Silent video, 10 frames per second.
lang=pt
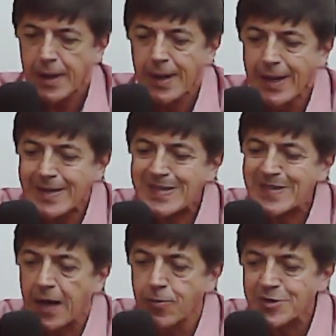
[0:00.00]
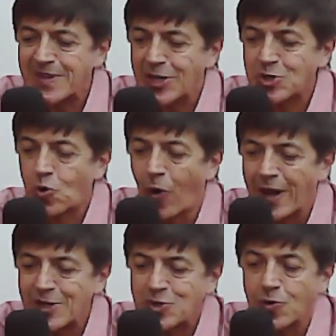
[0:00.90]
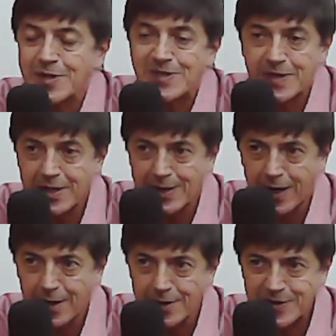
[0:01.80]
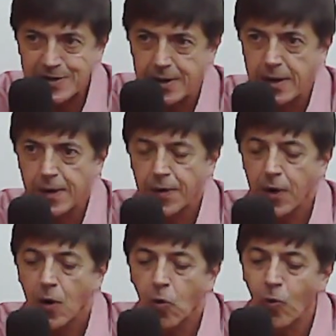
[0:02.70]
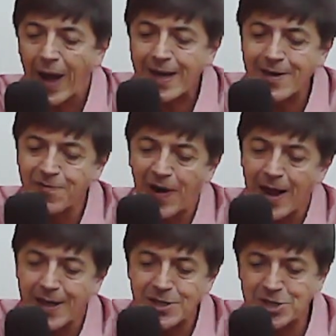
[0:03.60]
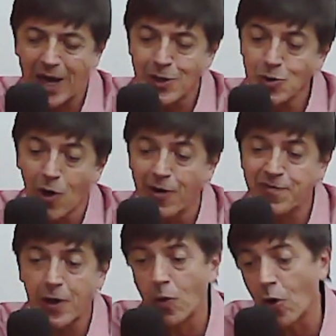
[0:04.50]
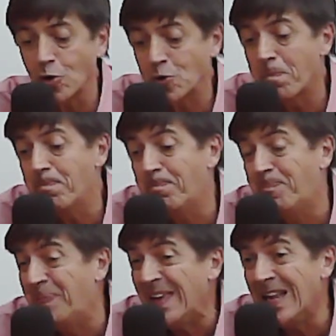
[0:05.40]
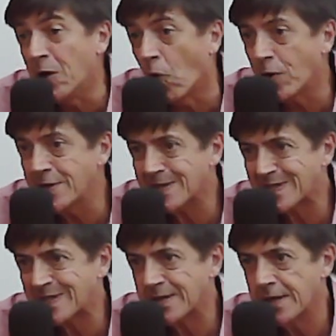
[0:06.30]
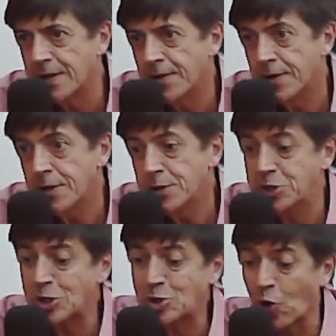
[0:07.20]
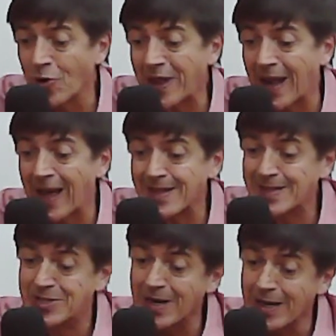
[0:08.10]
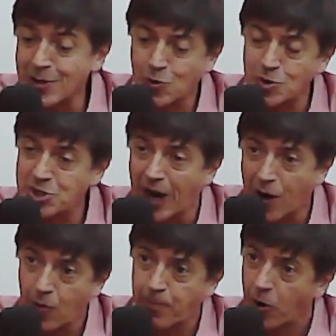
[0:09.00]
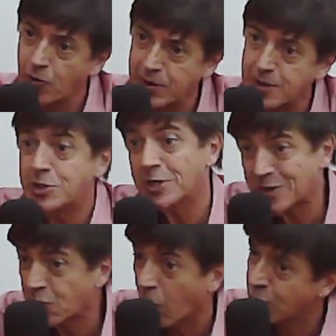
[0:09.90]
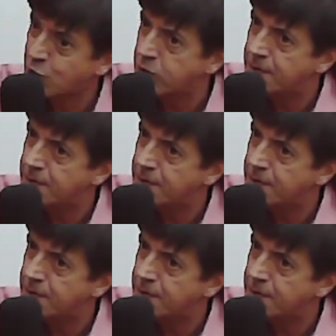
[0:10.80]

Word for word: lançamos nas coleções hídricas o equivalente a 9,8 bilhões de toneladas de litros de água poluída, de esgoto.